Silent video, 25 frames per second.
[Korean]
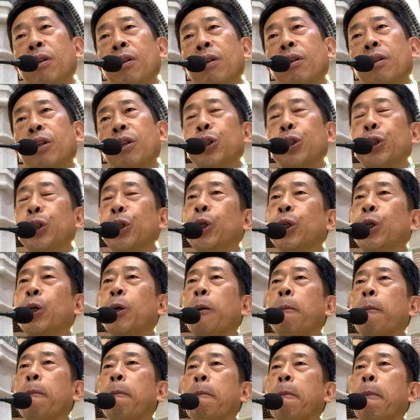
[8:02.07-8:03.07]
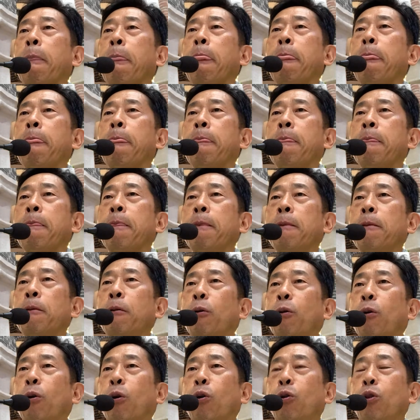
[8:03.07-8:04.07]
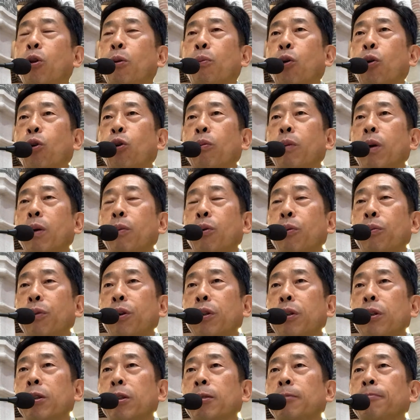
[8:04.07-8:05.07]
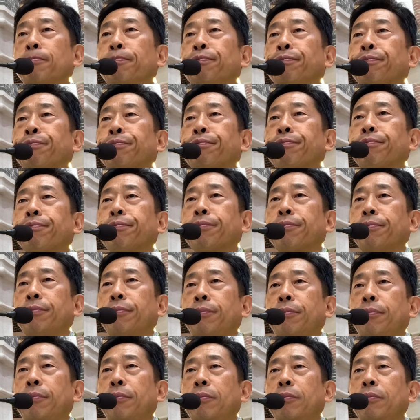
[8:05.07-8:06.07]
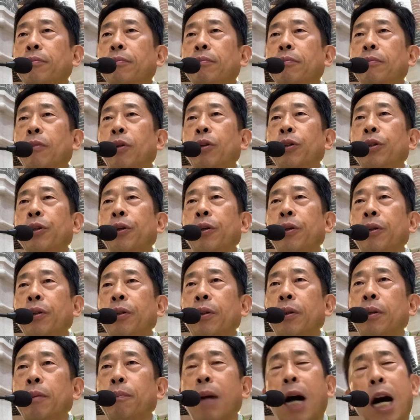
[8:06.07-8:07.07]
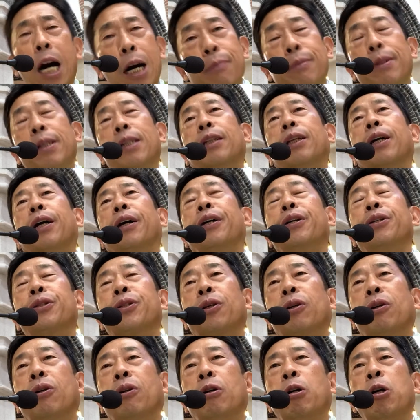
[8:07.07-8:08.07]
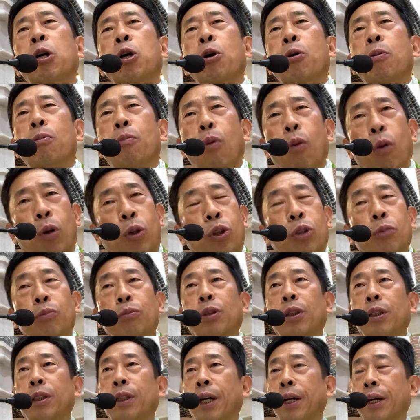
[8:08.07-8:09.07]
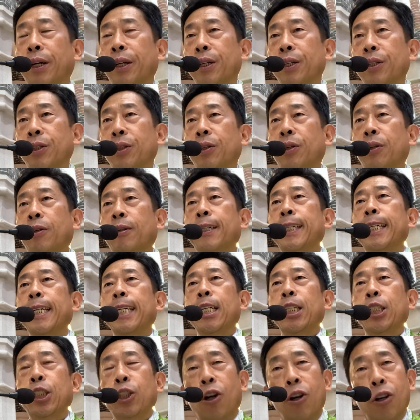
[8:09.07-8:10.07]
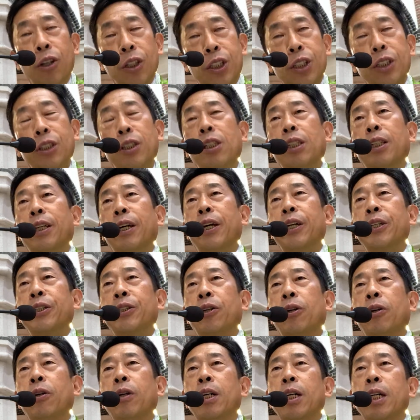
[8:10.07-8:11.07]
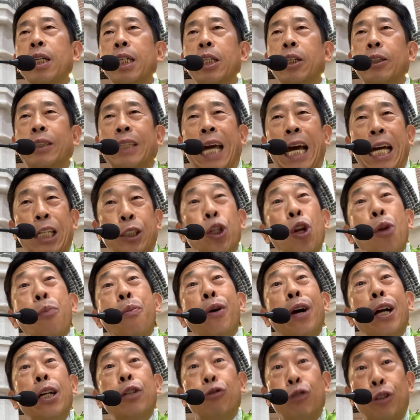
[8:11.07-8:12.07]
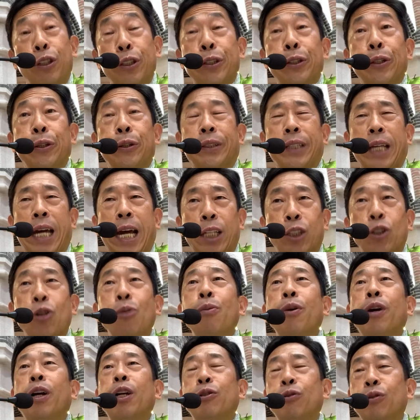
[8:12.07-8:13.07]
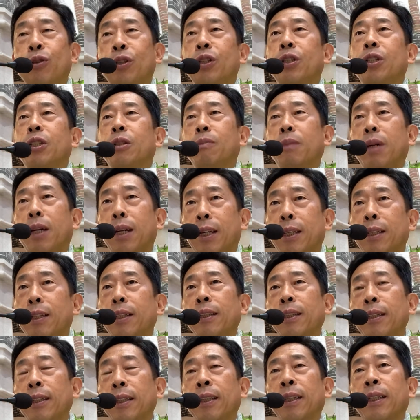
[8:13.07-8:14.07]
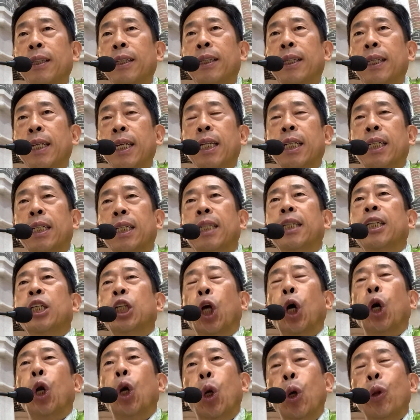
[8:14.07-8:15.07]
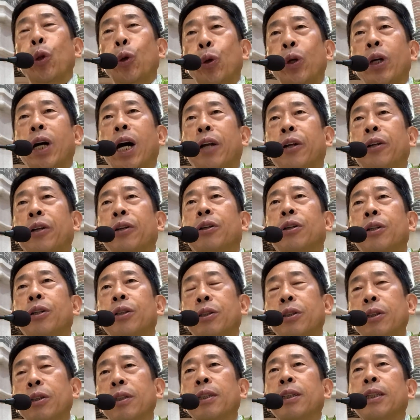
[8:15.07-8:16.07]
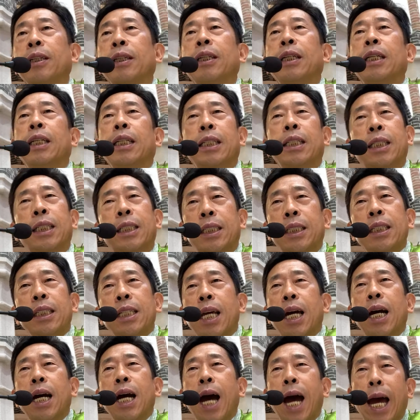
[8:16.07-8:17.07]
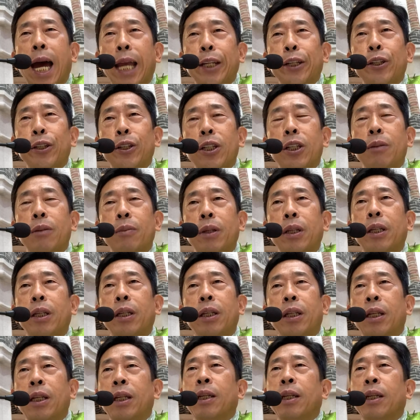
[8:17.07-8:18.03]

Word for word: 그래서 오늘 복음에 보면은 어, 마음을 다해서 목숨을 다해서 정신을 다해서 이거 다 설명할 수 있어요. 다 설명할 수 있지만 그 결론으로 가는 것은 그냥 하느님이